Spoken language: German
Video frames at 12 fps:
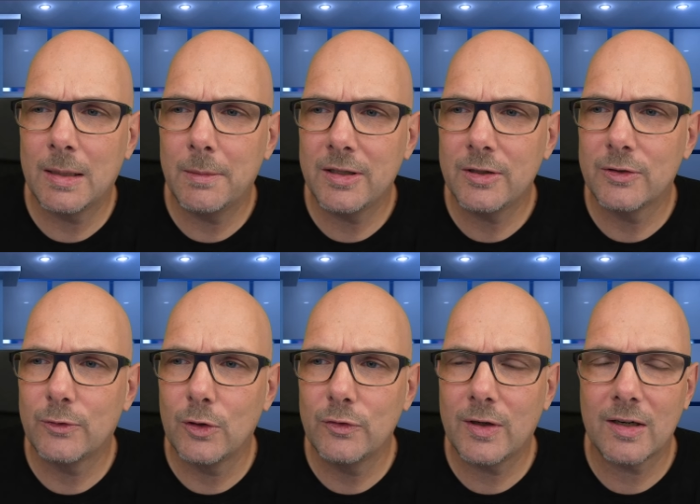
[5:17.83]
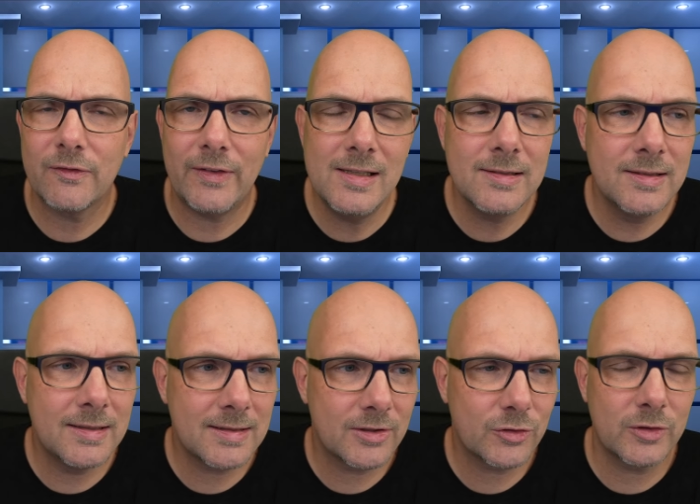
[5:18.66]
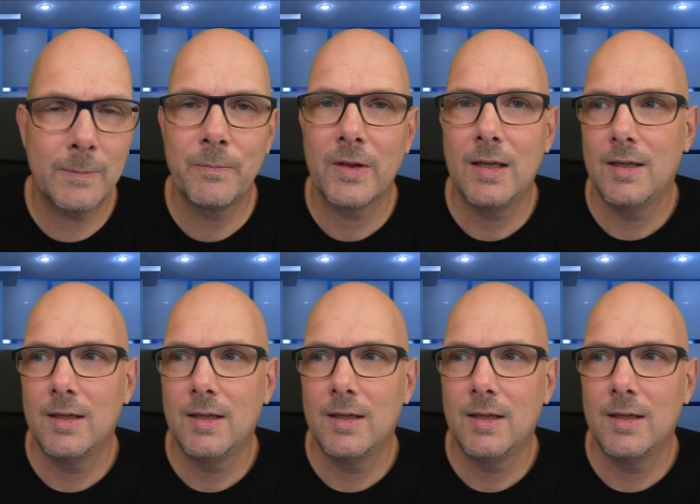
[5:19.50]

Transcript: nämlich äh, Wolfgang Welte, der ist jetzt schon